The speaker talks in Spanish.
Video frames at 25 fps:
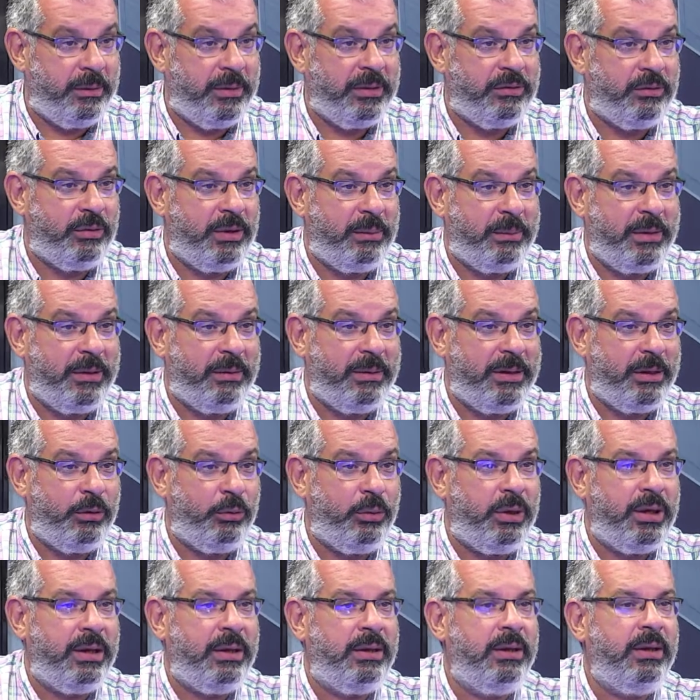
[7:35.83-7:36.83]
una palabra
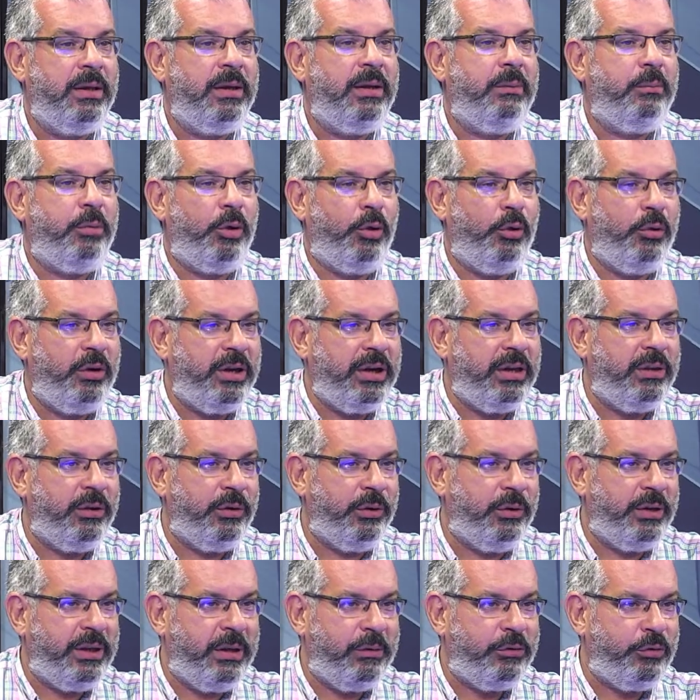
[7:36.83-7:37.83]
dura, podrido
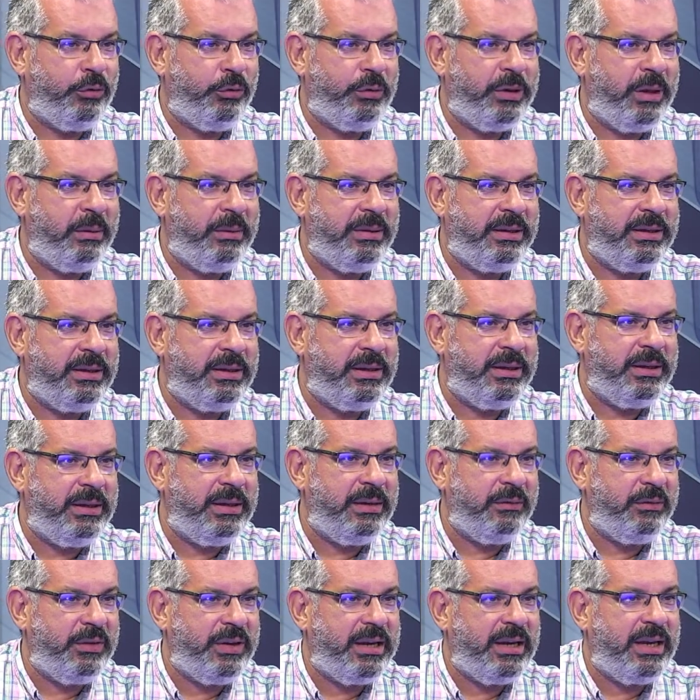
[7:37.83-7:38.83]
y absolutamente
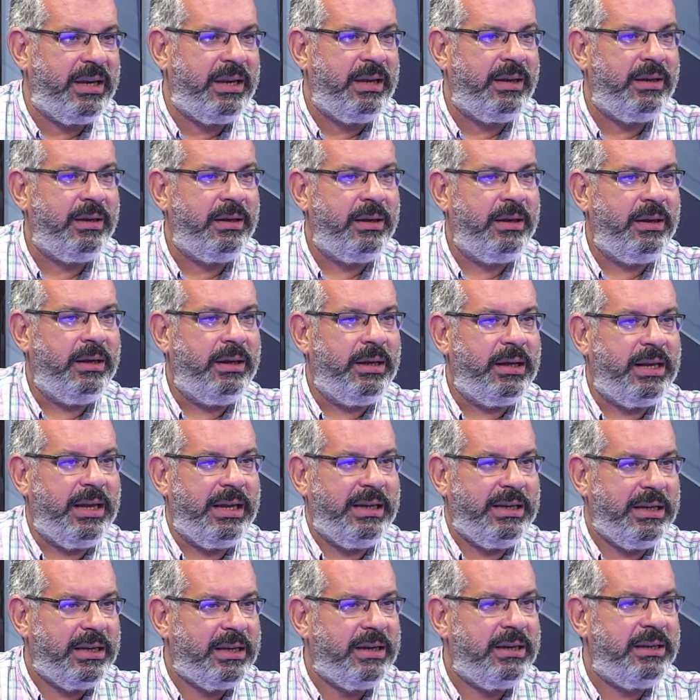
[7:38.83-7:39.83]
ineficaz, que
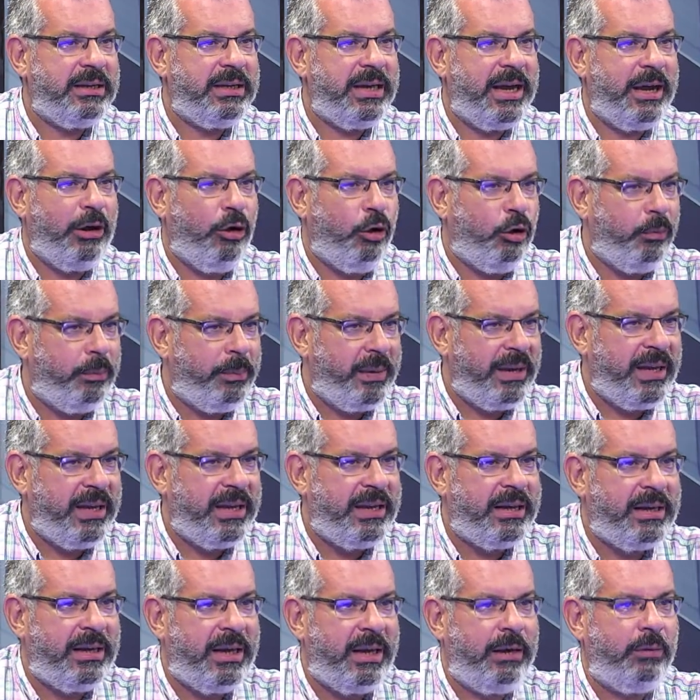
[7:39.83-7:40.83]
lleguen ya a
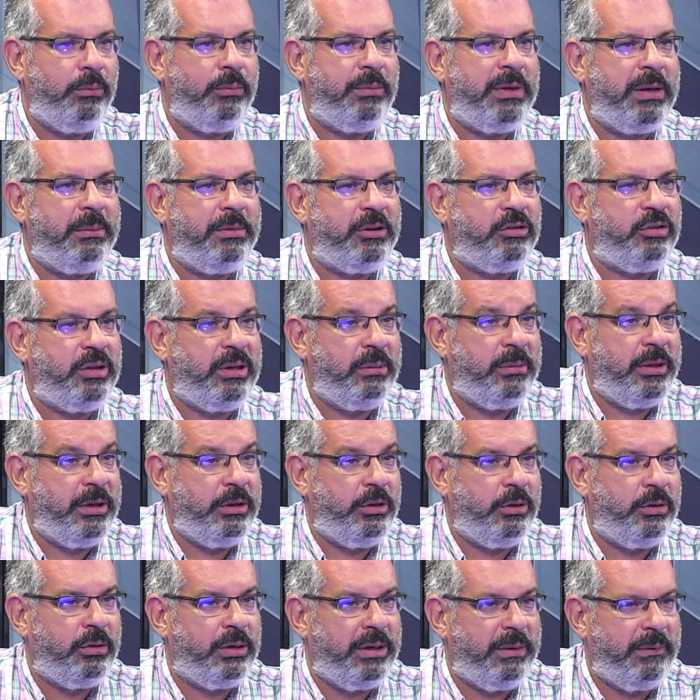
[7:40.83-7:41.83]
golpear a una persona
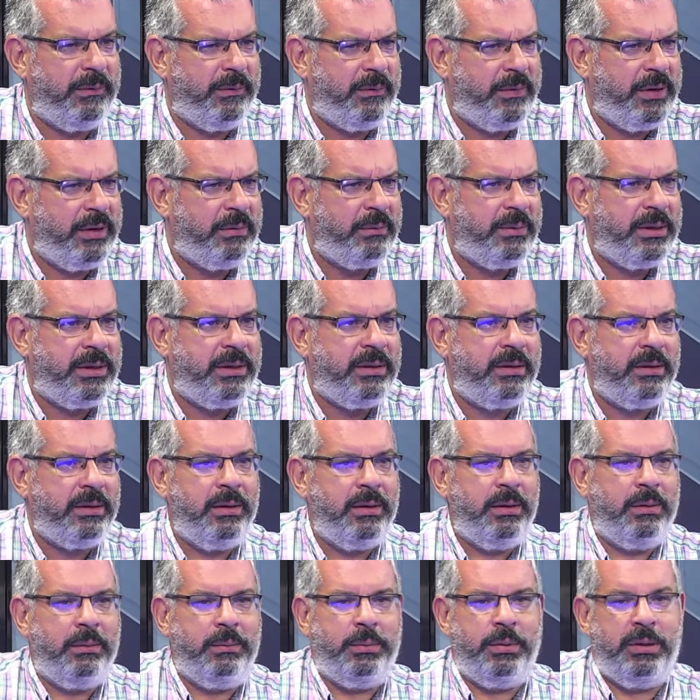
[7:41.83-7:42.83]
mayor enferma
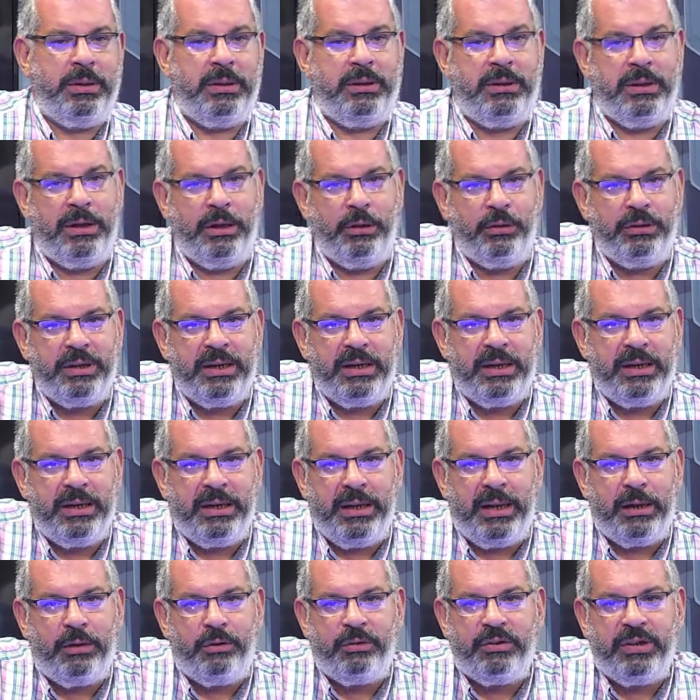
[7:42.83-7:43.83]
pues denota que
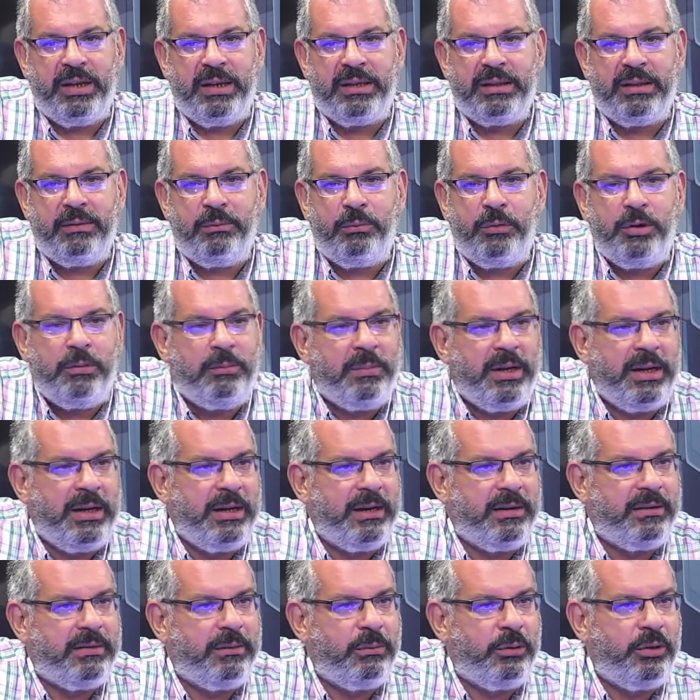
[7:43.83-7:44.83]
las cosas están muy mal en
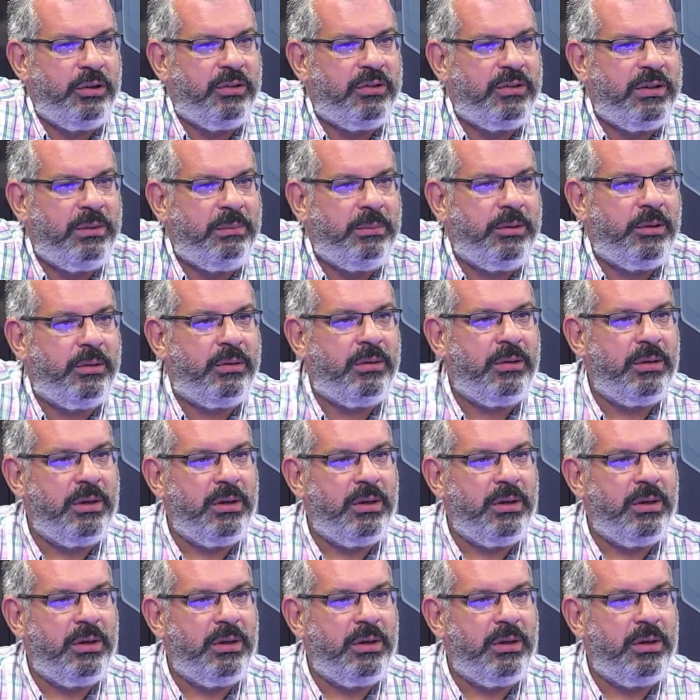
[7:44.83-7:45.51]
ese municipio.